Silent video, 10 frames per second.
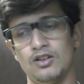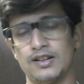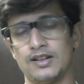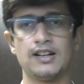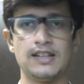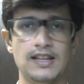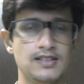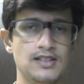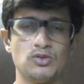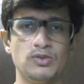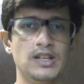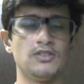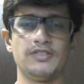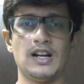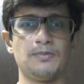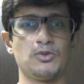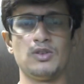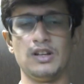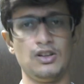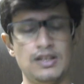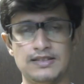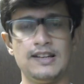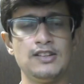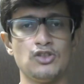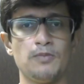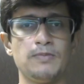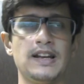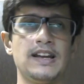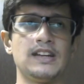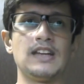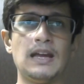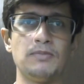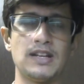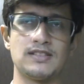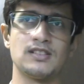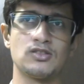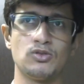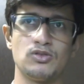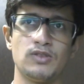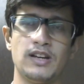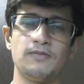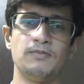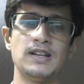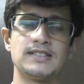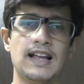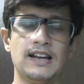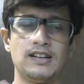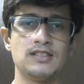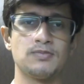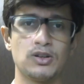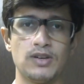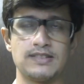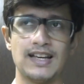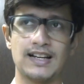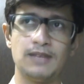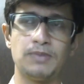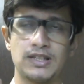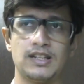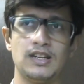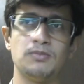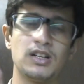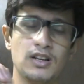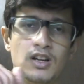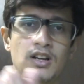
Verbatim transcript: और अगर ये चीज़ हुई तो फिर आपको इजीली जॉब मिल जाएगी गेम टेस्टर्स को जो है मैं सैलरीज मेरे को एग्जैक्टली exactly पता नहीं है बट